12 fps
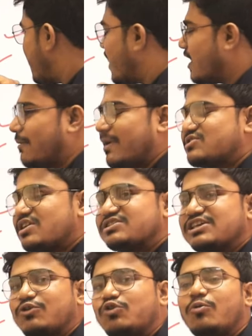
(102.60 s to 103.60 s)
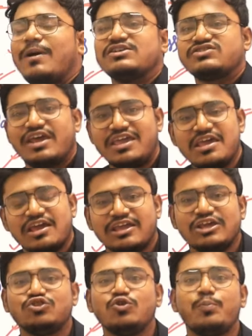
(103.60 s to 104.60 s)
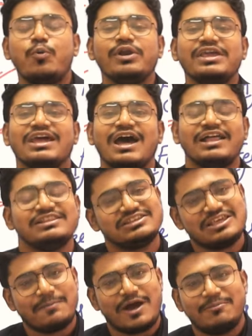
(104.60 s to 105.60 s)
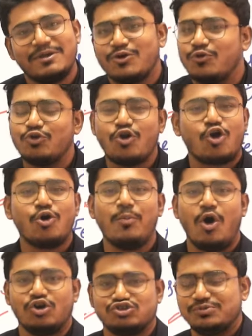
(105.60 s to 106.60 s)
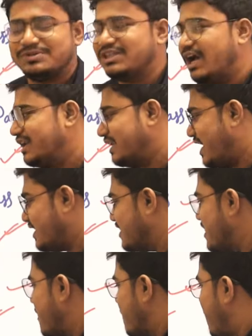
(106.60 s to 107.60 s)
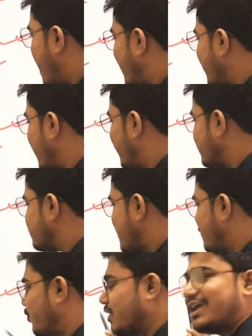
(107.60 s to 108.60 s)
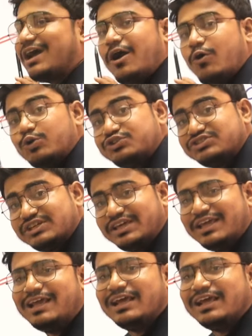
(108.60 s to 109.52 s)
বাংলা ভাষা যে কোনো ভাষায় কিন্তু পরীক্ষা দিতে পারবে কোনো রকম অসুবিধা নেই বাংলা ভাষায় পরীক্ষা হচ্ছে